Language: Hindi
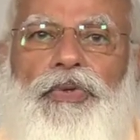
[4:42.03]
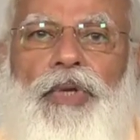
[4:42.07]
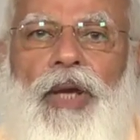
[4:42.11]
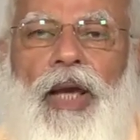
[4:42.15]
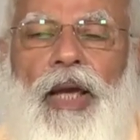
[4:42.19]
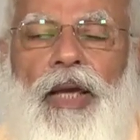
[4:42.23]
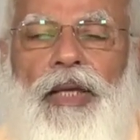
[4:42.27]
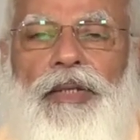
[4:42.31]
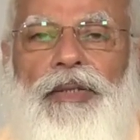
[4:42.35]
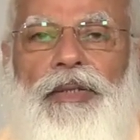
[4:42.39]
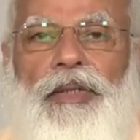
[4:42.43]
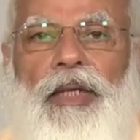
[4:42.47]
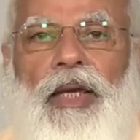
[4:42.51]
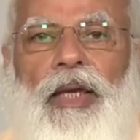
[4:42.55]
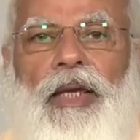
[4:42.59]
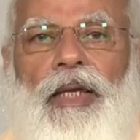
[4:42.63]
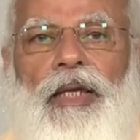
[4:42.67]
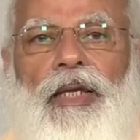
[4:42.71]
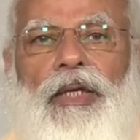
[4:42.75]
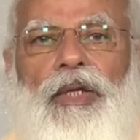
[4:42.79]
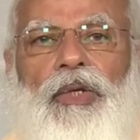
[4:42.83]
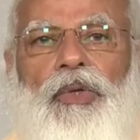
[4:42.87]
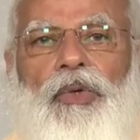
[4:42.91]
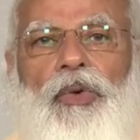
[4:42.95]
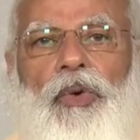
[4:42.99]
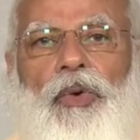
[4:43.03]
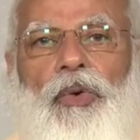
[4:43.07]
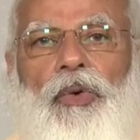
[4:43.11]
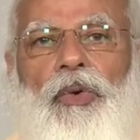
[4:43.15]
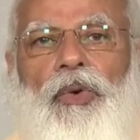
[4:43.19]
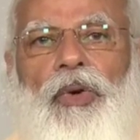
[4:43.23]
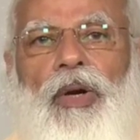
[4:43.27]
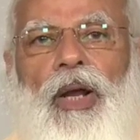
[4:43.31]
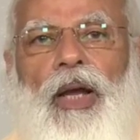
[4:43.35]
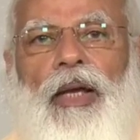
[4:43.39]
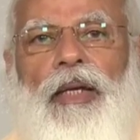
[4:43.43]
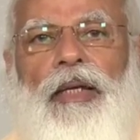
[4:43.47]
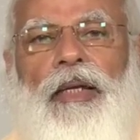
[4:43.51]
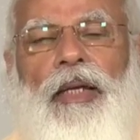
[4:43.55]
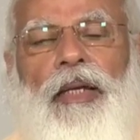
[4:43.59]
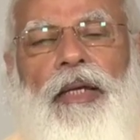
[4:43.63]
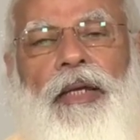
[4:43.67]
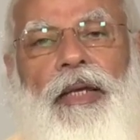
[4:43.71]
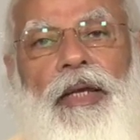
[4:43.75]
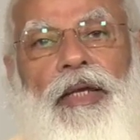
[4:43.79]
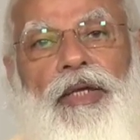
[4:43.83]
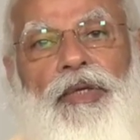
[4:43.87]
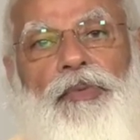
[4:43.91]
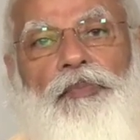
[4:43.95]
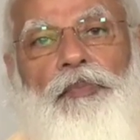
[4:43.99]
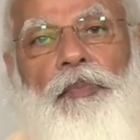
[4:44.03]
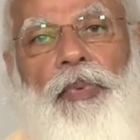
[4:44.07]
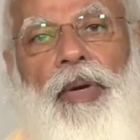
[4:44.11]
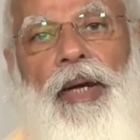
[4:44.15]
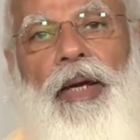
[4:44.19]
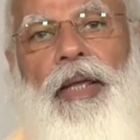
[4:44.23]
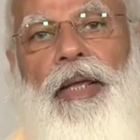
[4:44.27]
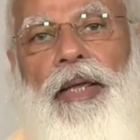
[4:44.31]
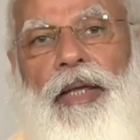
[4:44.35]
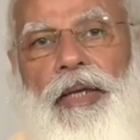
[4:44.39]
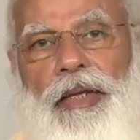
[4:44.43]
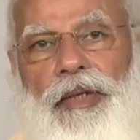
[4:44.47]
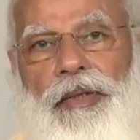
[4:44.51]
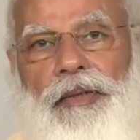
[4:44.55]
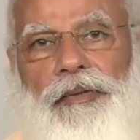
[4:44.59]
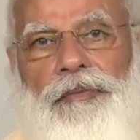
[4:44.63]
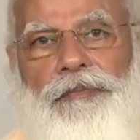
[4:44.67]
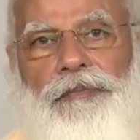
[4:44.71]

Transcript: जैसे ही कोरोना के केस बढ़े